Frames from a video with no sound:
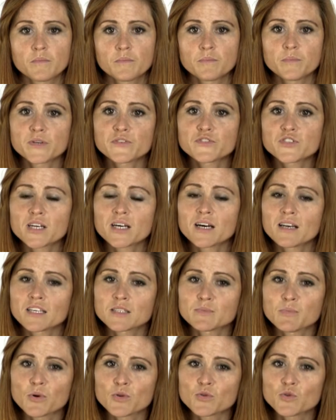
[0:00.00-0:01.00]
Pierwsza gala
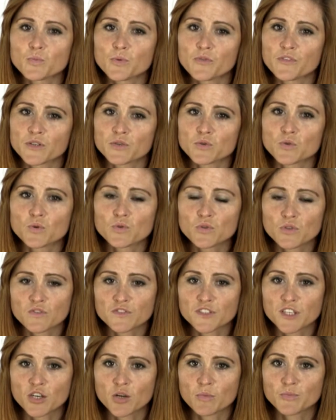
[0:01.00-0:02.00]
sportu powiatu
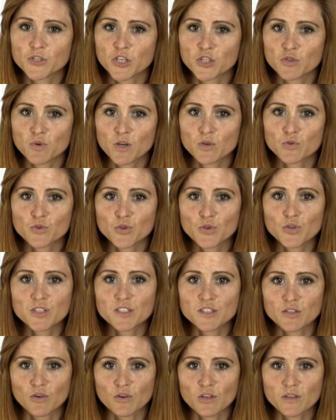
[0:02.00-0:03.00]
kutnowskiego przeszła już do
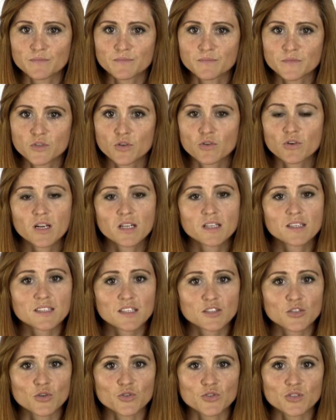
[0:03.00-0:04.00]
historii.
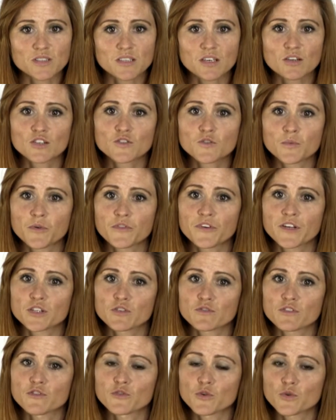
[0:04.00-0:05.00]
Organizatorzy, Starostwo
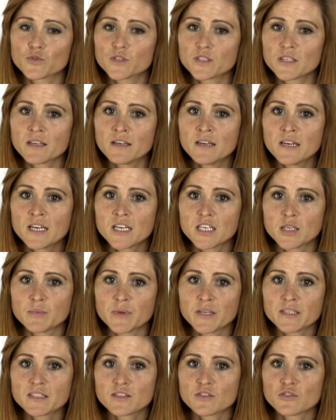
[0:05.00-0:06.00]
Powiatowe w Kutnie i
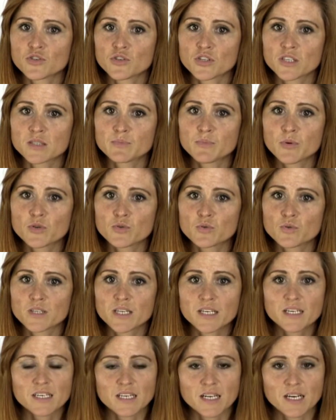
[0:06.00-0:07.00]
Miejski Ośrodek Sportu i
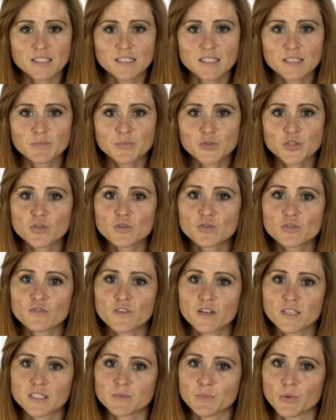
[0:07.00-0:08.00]
Rekreacji
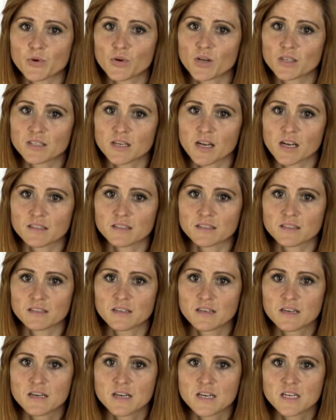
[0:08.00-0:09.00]
przygotowali sporo atrakcji.
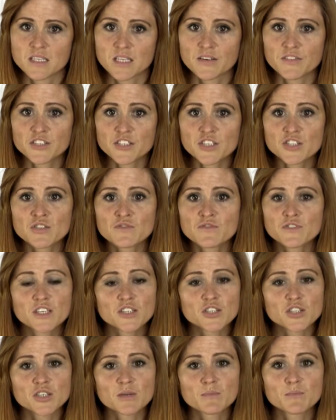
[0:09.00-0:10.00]
Najważniejszym
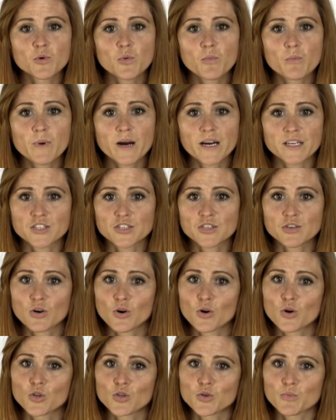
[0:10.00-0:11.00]
wydarzeniem był mecz
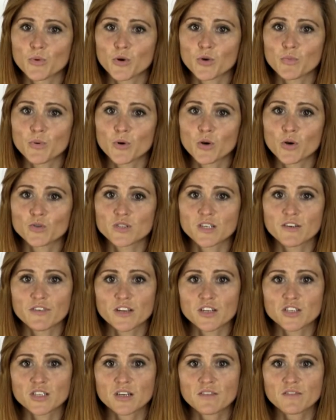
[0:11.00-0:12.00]
Oldboy Polonia
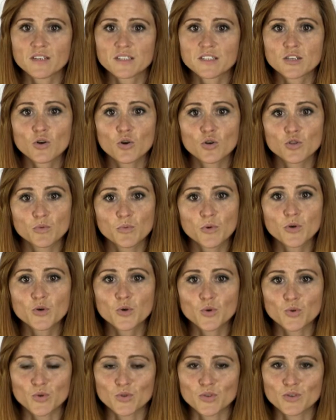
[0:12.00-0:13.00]
Warszawa z Oldboy
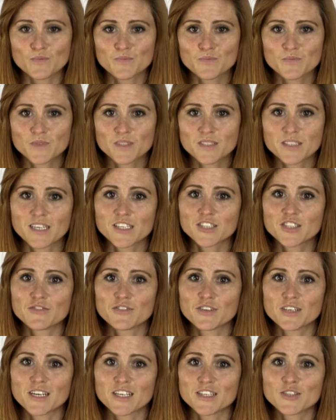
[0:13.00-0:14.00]
Kutno. Starcie
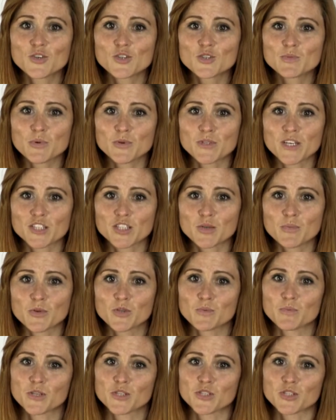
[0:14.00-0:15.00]
wygrali gospodarze
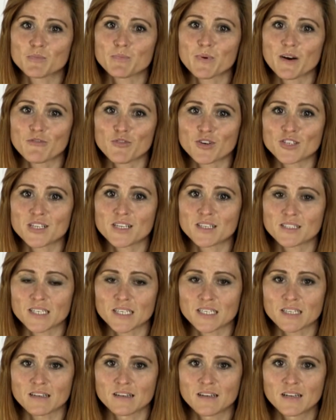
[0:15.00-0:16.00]
podobieczni Pawła
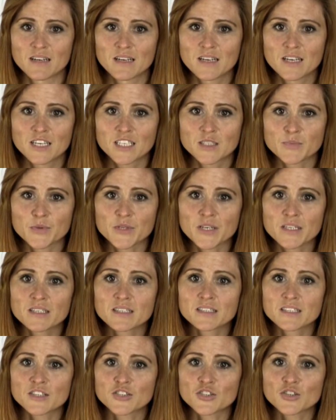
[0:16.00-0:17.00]
Ślęzaka.
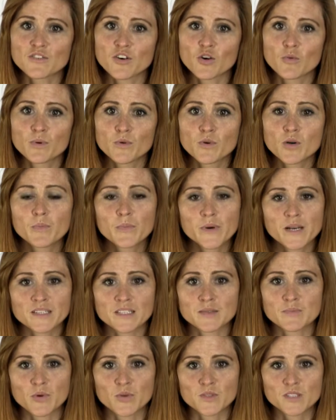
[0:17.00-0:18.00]
Spotkanie sędziował były
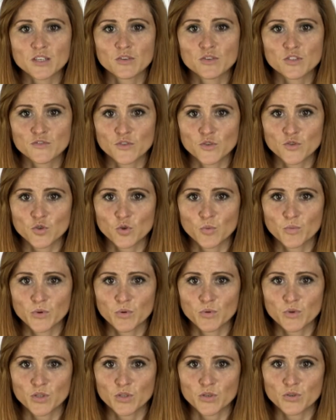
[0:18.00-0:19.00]
prezes Polskiego Związku
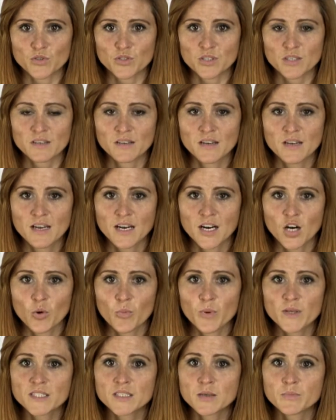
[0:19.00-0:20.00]
Piłki Nożnej, a
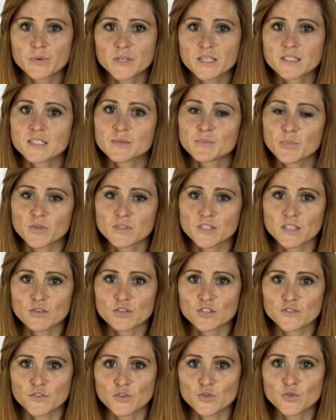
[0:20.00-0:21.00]
obecnie prezes
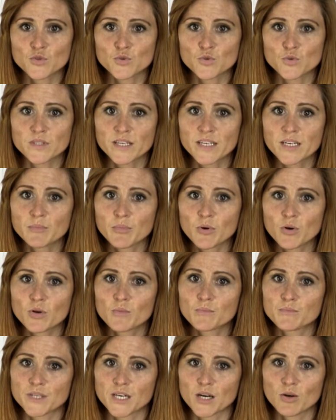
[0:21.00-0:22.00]
Polskiego Związku Tekbol
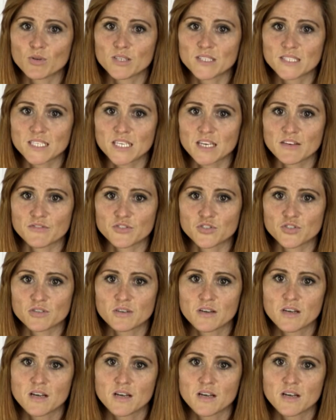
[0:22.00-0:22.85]
Michał Listkiewicz.